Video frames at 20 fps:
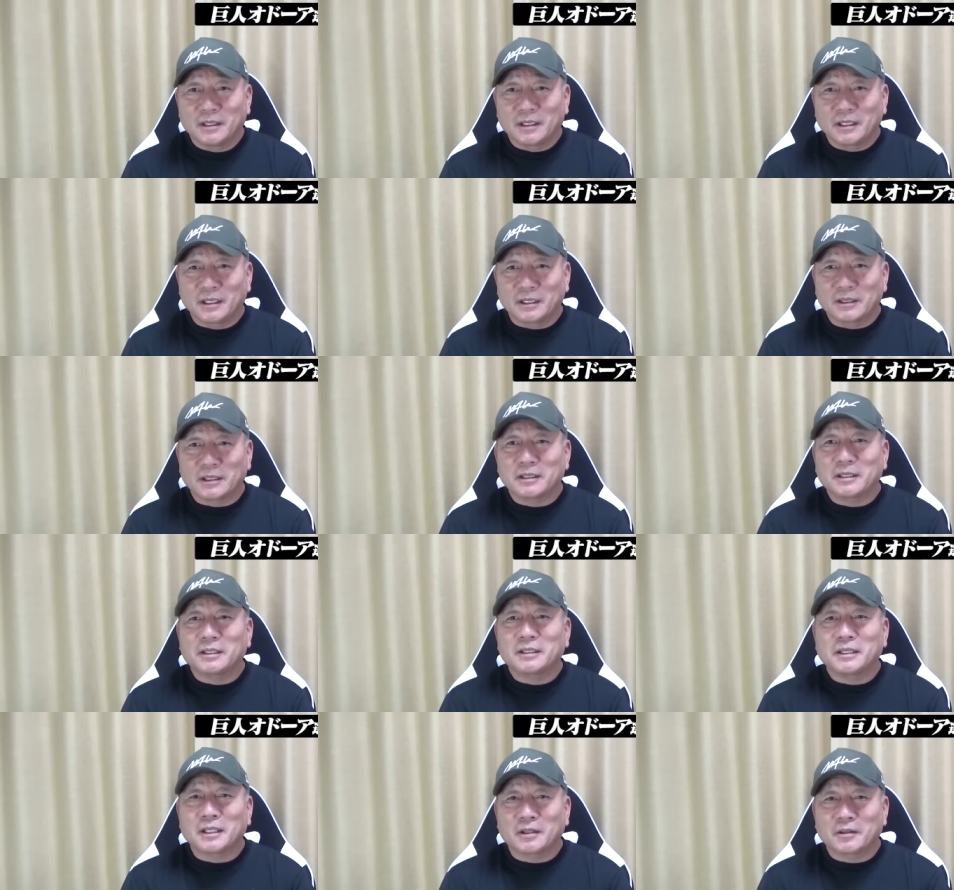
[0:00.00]
が出
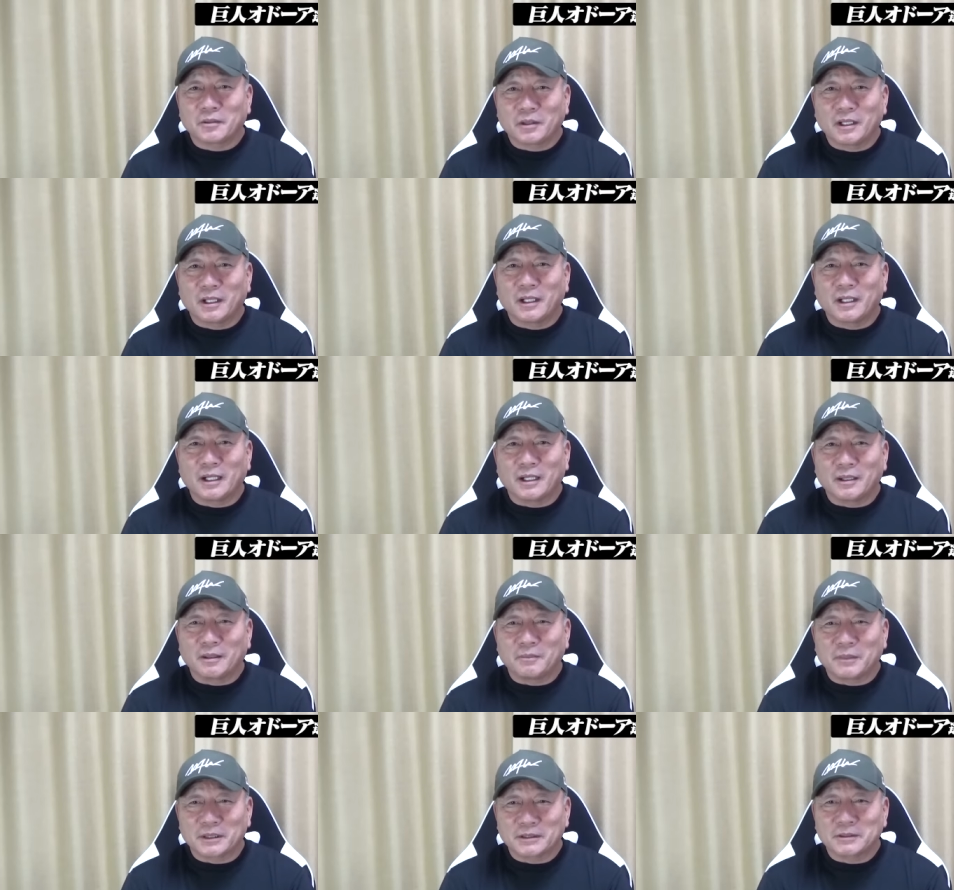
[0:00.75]
てきたの
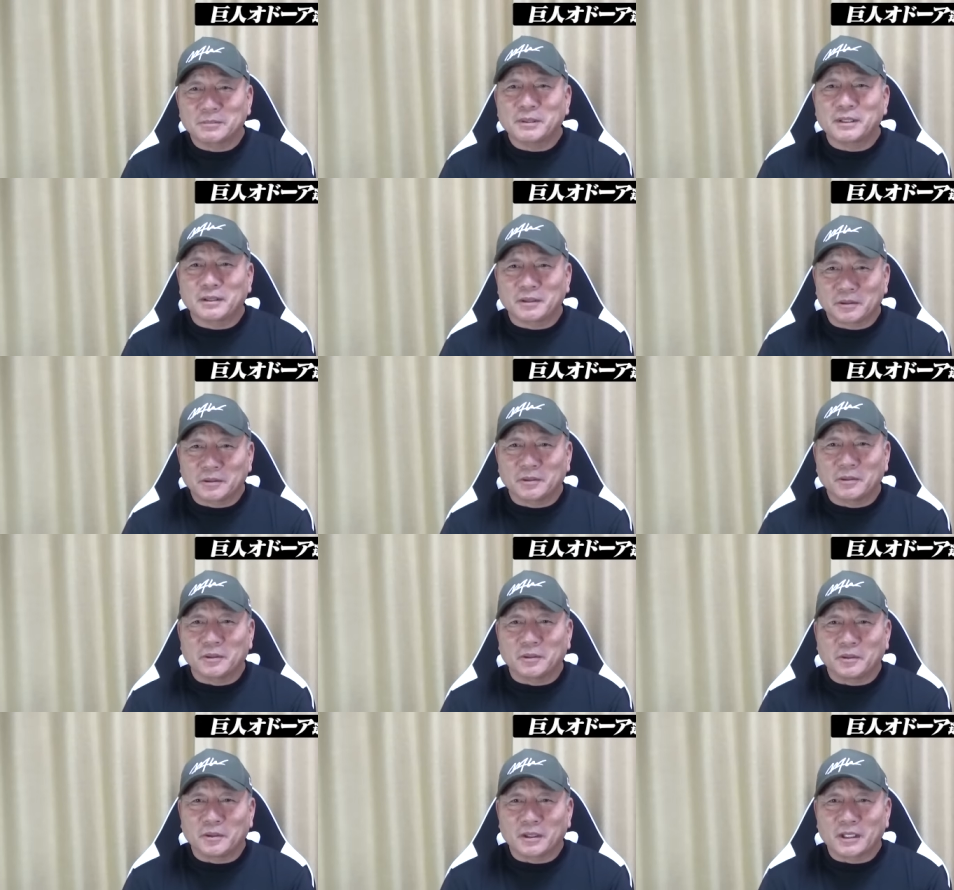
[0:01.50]
が松原
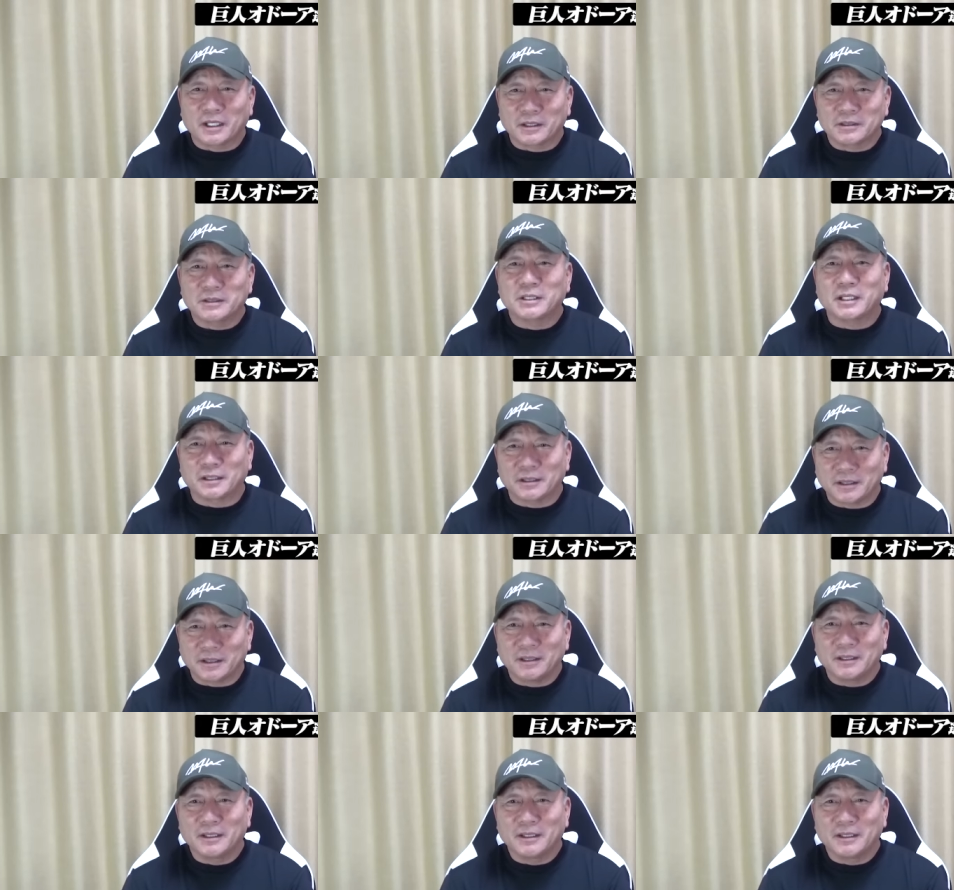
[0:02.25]
と梶谷。